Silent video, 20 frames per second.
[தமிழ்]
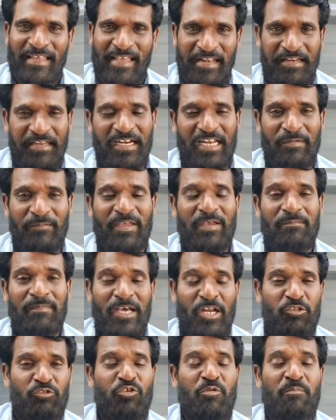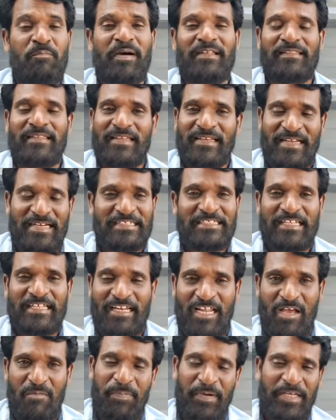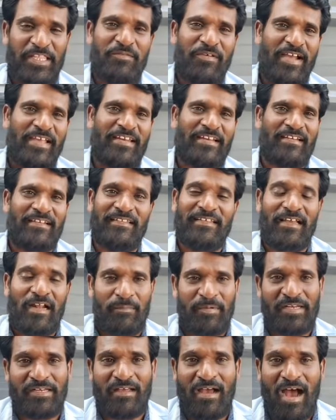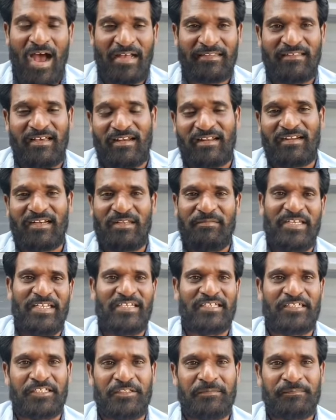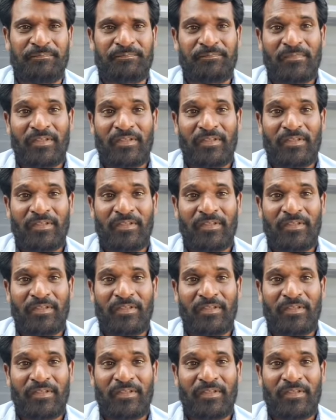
ஏற்கனவே மருத்துவம் பார்த்த நிகழ்ச்சி எல்லாம் பதிவாயிருக்குது அப்படின்னு ஆதாரங்கள் வெளியிட்டு